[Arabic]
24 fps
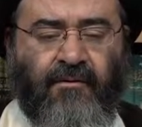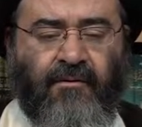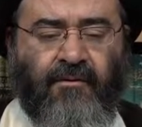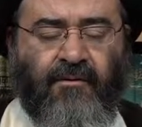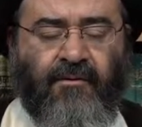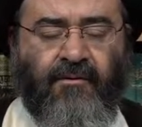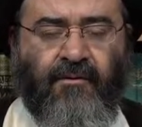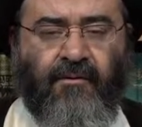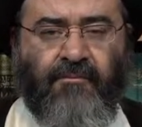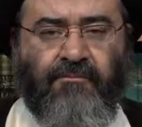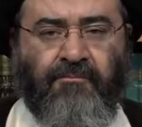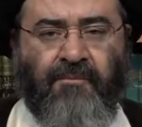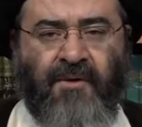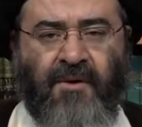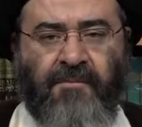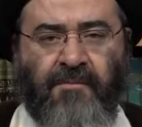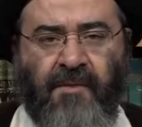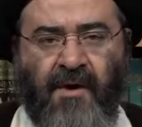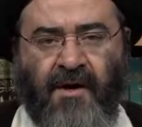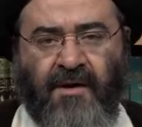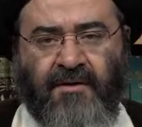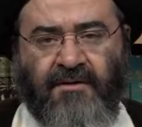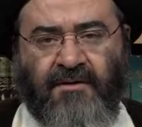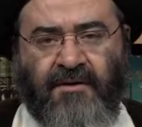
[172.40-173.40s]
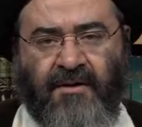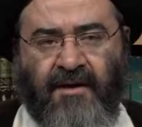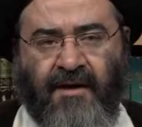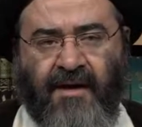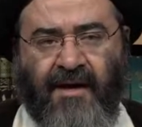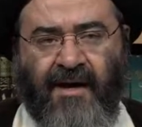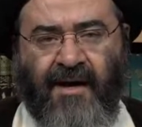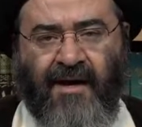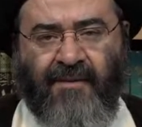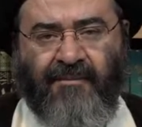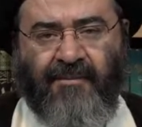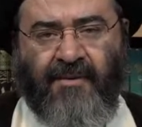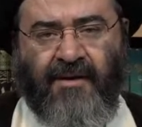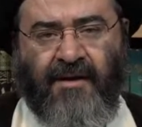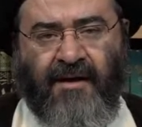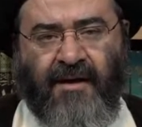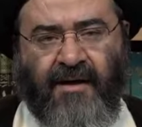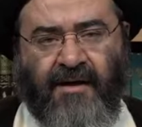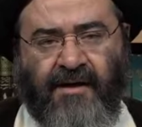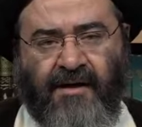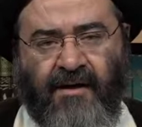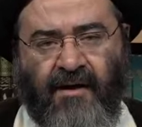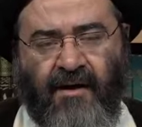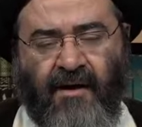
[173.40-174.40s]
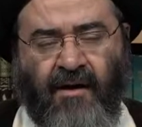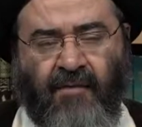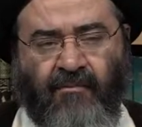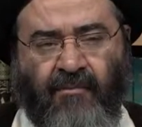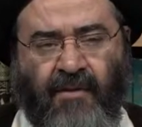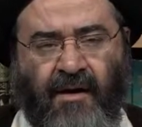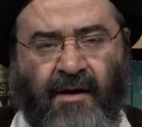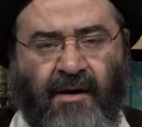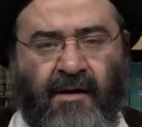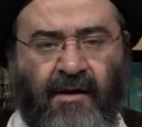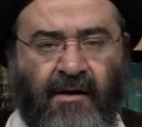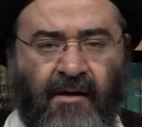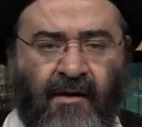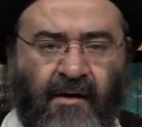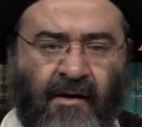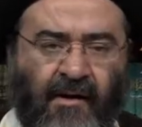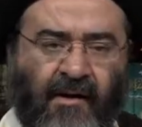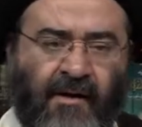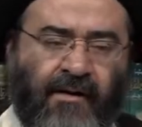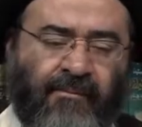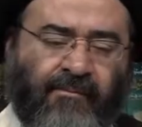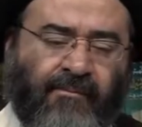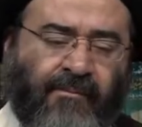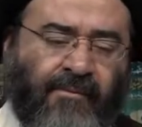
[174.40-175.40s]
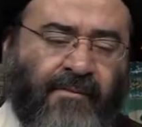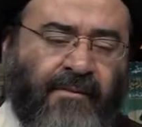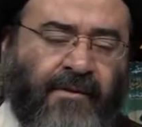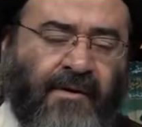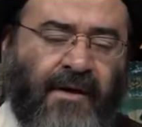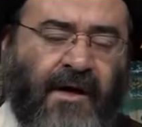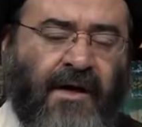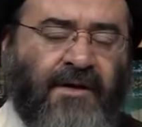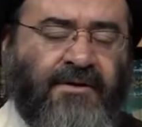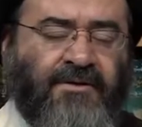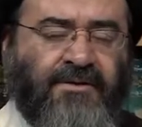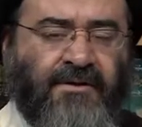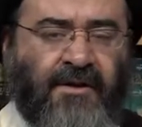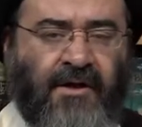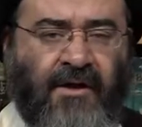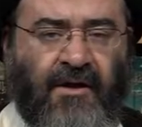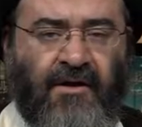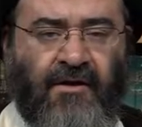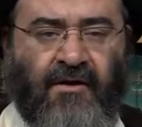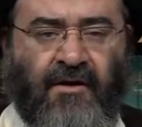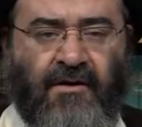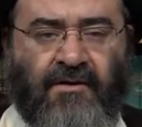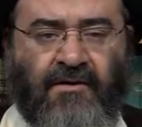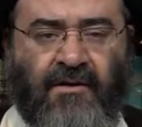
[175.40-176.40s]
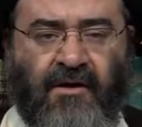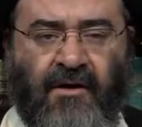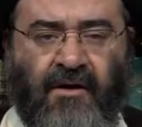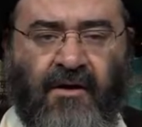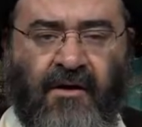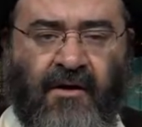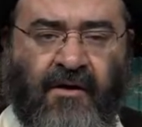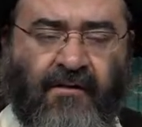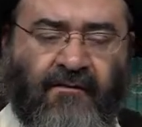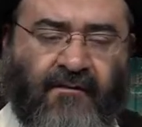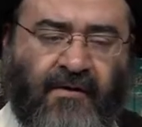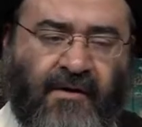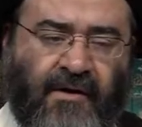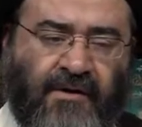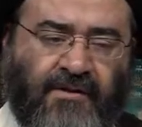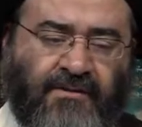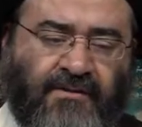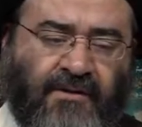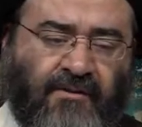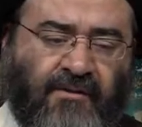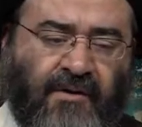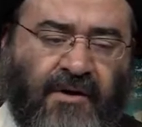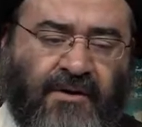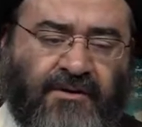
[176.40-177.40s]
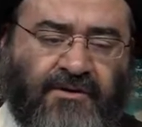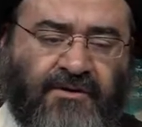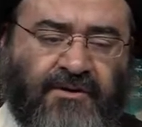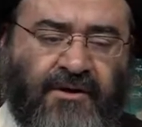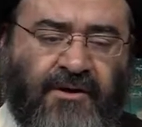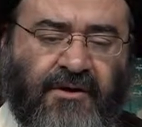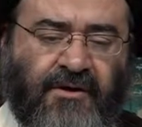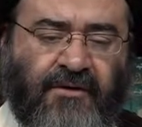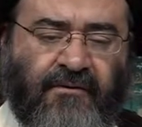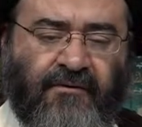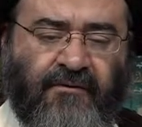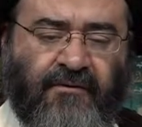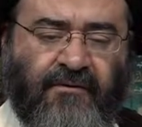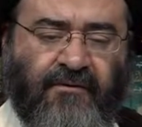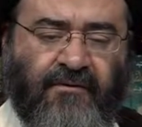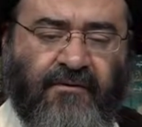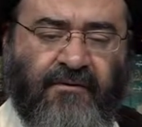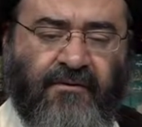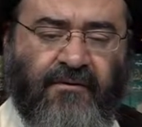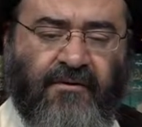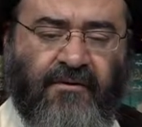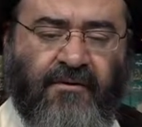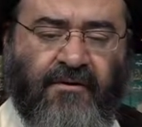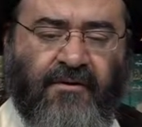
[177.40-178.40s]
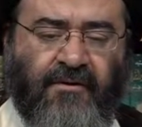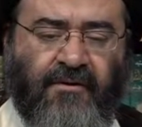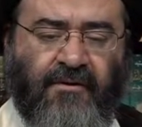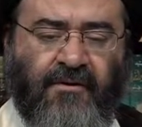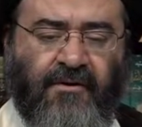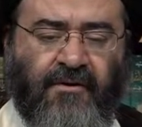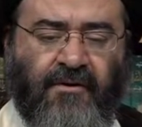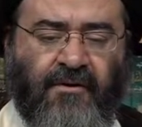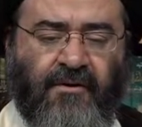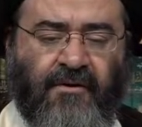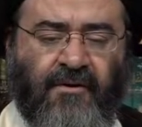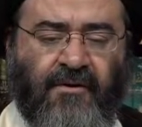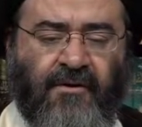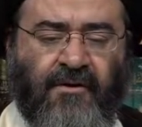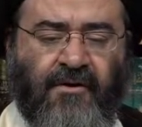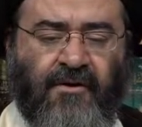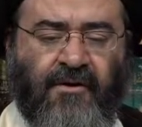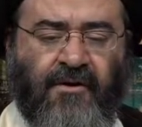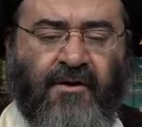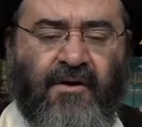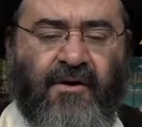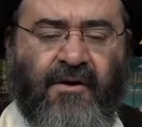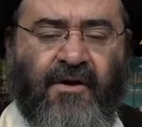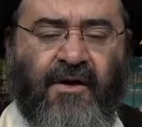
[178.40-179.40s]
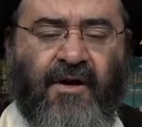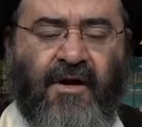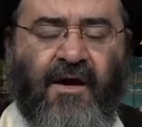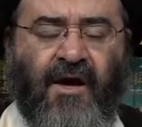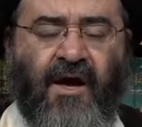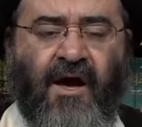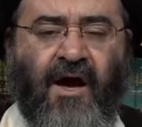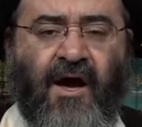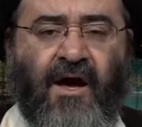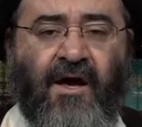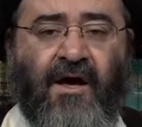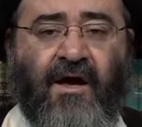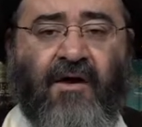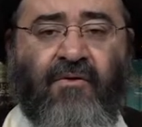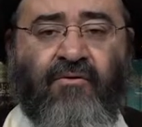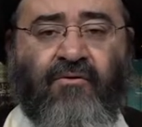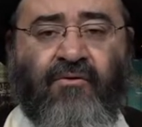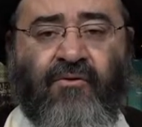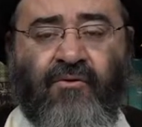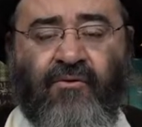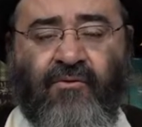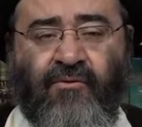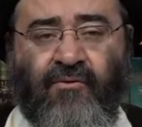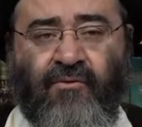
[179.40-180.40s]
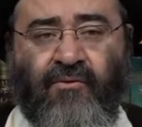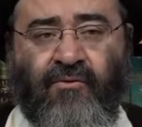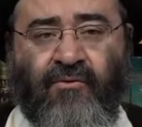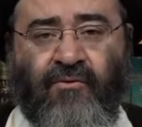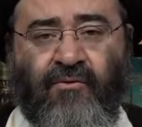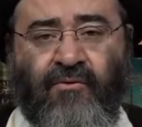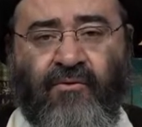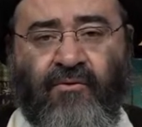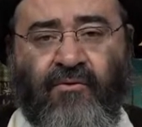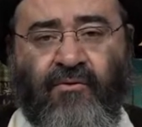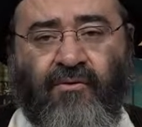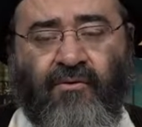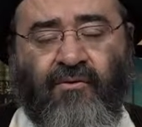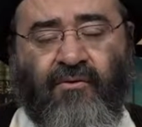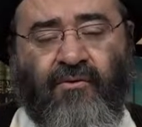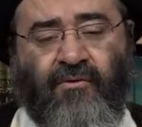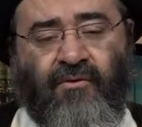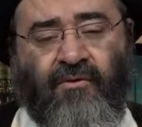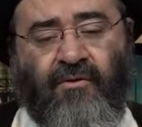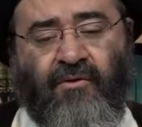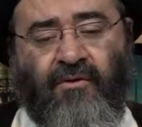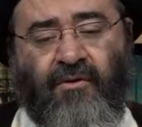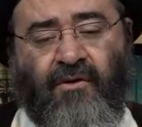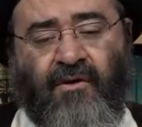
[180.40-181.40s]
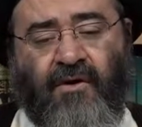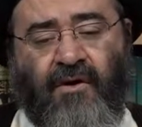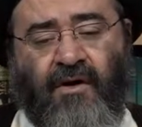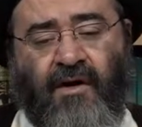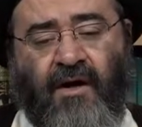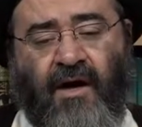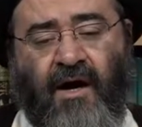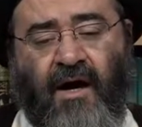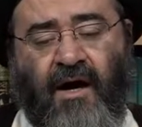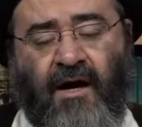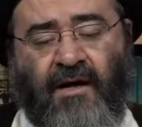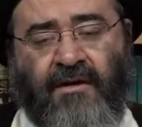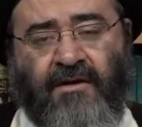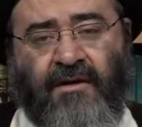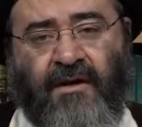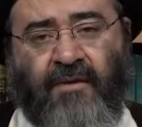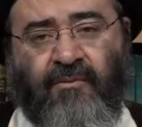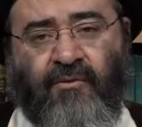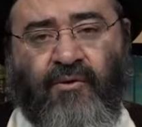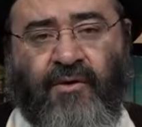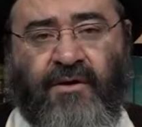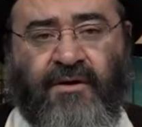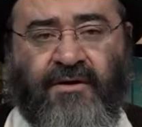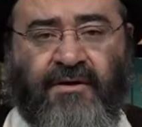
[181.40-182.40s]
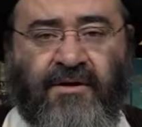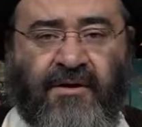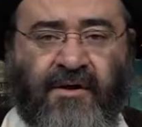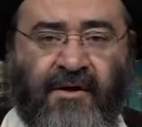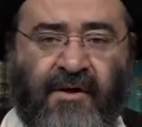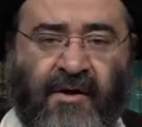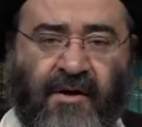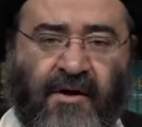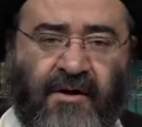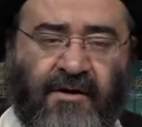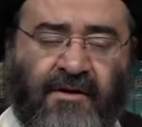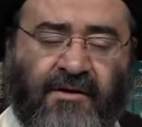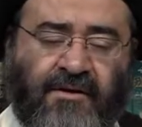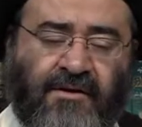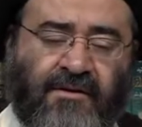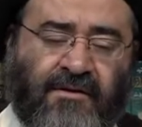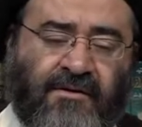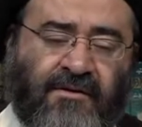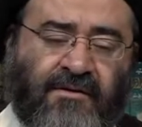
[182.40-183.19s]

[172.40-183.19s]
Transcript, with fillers: ثم مات قبل قيام القائم عجل الله تعالى فرجه الشريف لا يضره عدم ادراك